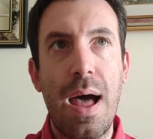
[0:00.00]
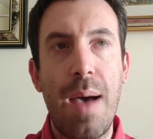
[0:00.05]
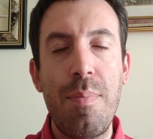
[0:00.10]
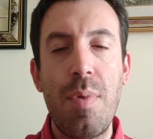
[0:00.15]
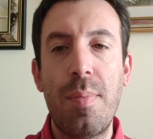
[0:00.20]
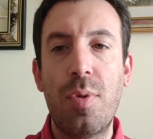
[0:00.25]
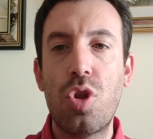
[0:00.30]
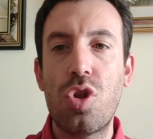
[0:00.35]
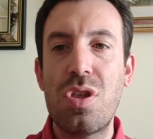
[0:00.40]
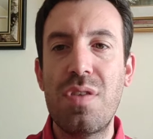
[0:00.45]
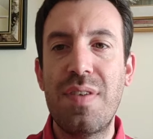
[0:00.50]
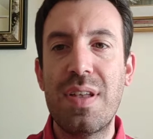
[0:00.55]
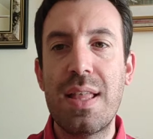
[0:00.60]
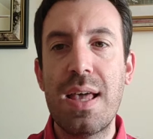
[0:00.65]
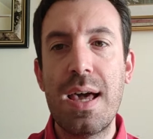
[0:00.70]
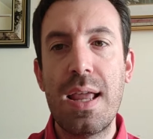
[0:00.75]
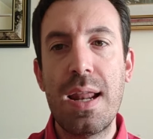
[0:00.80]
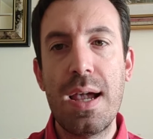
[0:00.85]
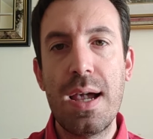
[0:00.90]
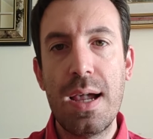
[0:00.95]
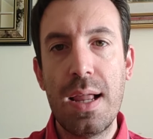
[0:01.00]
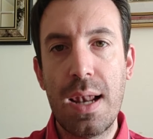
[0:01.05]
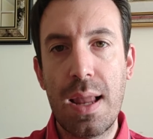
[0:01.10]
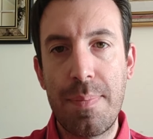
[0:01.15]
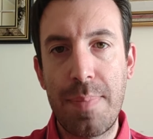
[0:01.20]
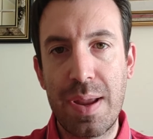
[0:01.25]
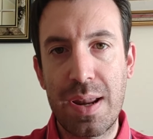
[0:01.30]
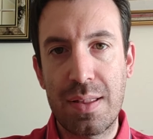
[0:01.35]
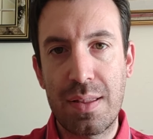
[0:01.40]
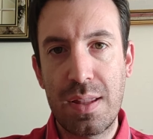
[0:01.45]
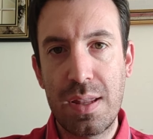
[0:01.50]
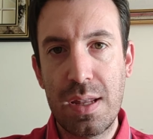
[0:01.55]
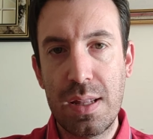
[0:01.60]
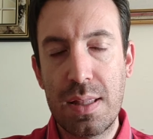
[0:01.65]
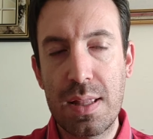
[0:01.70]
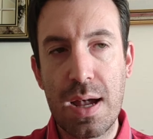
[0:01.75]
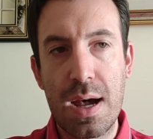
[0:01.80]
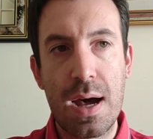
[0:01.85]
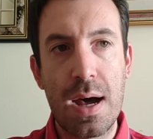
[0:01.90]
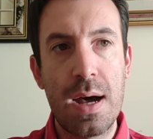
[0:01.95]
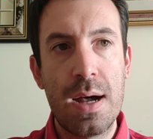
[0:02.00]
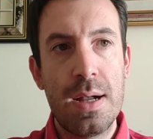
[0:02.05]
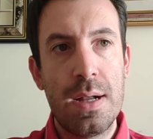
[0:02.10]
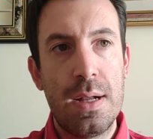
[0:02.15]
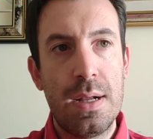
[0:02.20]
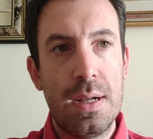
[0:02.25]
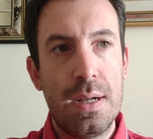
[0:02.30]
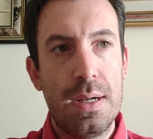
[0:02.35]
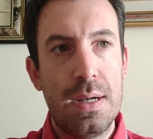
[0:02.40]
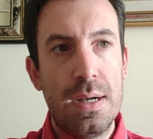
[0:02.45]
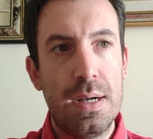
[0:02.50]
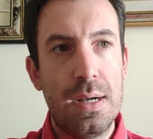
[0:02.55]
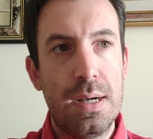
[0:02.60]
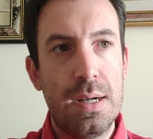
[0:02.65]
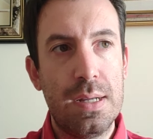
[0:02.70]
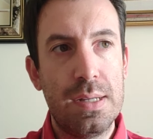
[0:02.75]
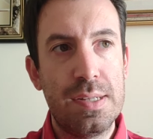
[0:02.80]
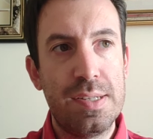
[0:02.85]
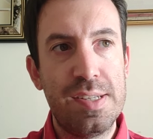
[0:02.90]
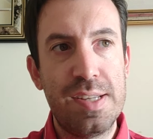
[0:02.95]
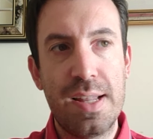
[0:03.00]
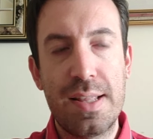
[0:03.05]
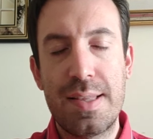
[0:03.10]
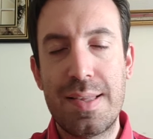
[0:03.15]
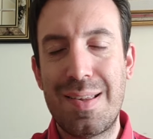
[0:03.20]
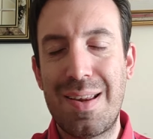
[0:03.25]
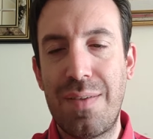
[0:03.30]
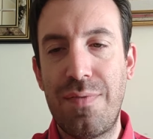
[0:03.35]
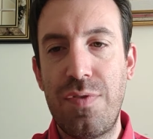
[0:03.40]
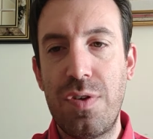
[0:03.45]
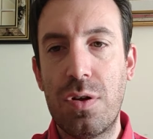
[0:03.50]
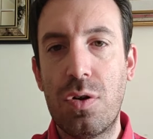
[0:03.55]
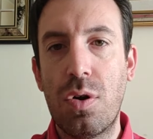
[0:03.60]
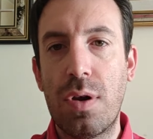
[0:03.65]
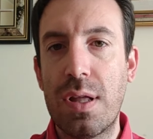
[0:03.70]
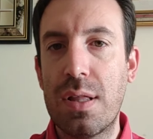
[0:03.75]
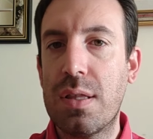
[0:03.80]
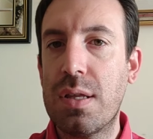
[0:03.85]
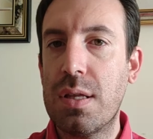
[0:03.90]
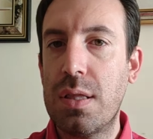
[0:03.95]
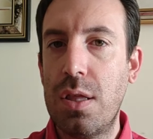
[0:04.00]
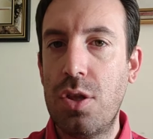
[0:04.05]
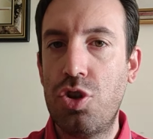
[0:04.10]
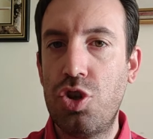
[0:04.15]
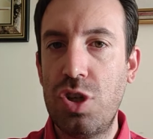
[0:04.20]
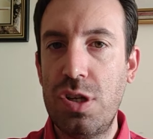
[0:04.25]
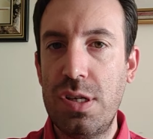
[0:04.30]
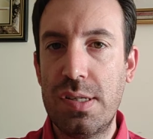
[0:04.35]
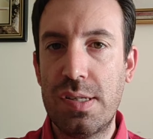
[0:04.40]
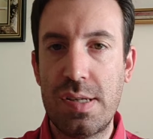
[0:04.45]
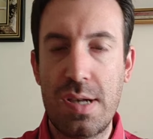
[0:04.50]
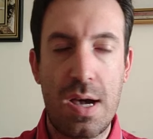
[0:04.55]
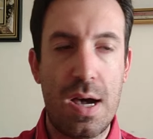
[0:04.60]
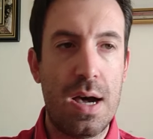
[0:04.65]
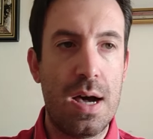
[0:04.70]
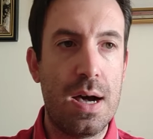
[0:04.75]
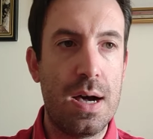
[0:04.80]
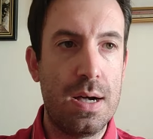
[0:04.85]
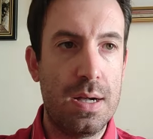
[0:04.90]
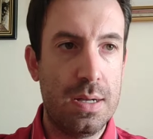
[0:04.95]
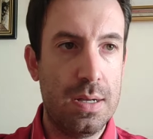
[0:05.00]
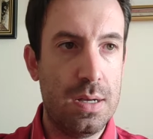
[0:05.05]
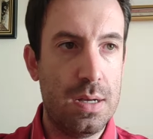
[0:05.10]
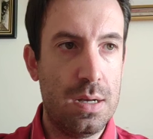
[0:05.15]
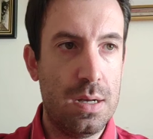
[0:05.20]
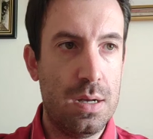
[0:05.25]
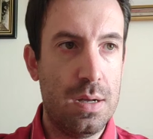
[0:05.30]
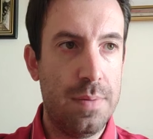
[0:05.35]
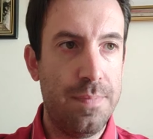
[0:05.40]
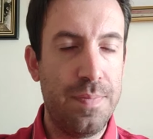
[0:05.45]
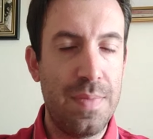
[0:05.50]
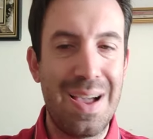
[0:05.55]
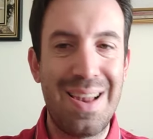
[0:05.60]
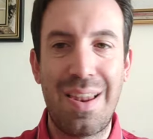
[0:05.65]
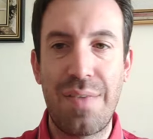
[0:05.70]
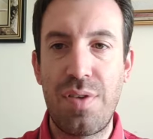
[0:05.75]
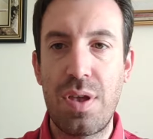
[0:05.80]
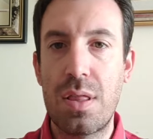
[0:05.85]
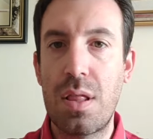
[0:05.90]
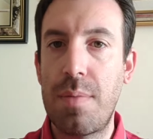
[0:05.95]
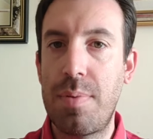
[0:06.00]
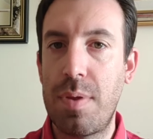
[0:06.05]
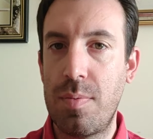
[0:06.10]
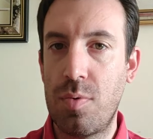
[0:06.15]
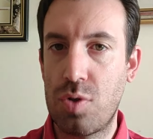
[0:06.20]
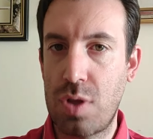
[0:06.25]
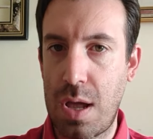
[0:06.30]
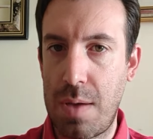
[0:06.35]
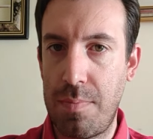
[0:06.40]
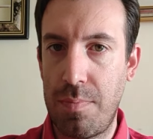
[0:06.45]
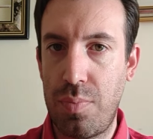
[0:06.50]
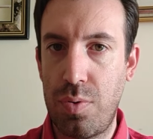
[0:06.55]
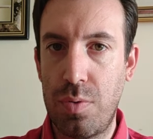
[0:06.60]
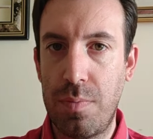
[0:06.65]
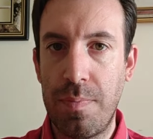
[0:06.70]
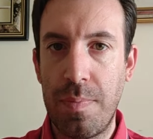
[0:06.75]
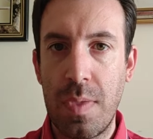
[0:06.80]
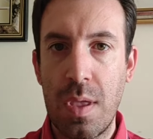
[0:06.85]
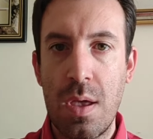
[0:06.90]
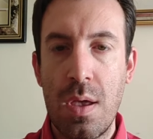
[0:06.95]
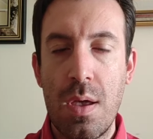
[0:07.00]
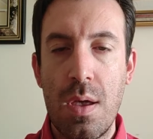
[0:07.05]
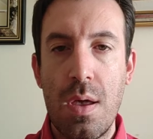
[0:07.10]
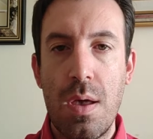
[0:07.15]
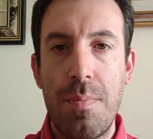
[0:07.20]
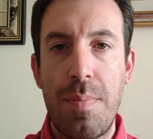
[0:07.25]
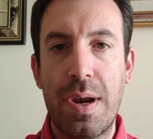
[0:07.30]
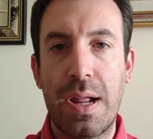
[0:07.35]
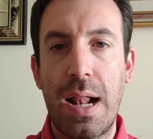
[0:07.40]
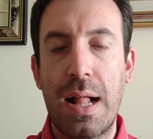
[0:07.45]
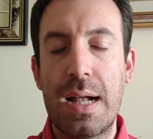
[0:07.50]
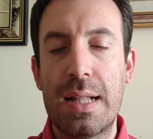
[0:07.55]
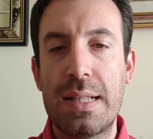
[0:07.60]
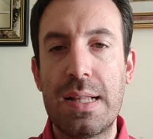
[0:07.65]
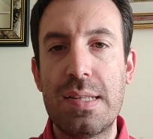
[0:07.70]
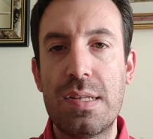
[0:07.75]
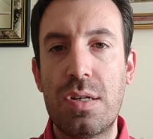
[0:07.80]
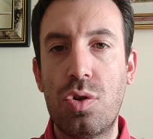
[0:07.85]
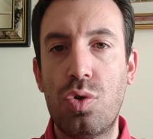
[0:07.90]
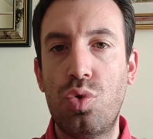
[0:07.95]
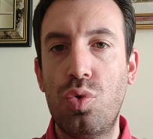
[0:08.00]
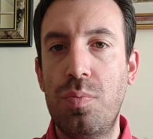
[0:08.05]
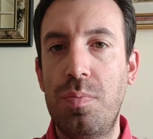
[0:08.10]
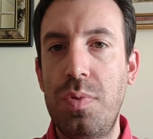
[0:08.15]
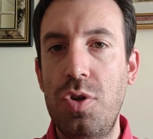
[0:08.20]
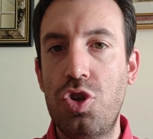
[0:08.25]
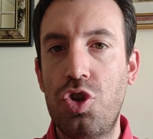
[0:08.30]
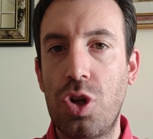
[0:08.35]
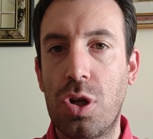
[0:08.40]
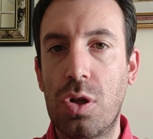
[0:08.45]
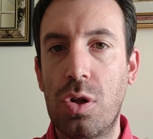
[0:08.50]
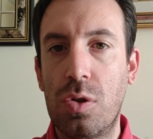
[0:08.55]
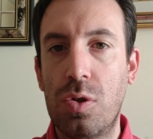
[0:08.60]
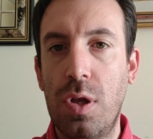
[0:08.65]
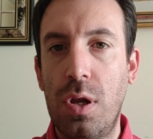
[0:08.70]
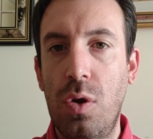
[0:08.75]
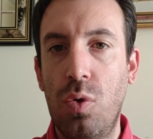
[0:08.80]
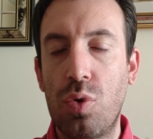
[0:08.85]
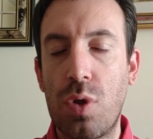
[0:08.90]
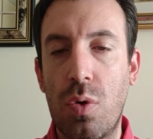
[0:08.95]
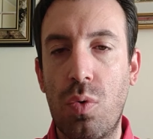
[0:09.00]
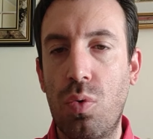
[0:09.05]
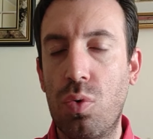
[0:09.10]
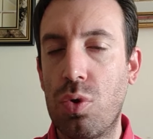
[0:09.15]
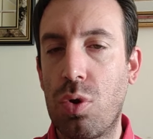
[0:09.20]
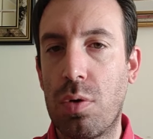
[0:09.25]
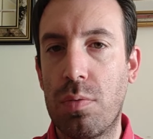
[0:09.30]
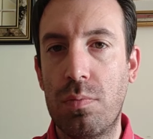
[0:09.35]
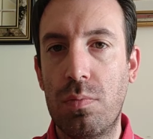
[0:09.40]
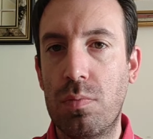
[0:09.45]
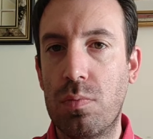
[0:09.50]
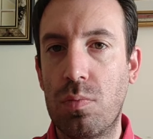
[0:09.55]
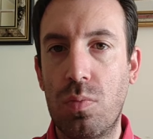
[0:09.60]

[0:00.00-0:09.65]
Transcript: a mio modo di vedere, la partita uh, si è tra virgolette decisa uh, alla fine del primo tempo, perché Catanzaro subisce il gol dell'1-1, mh,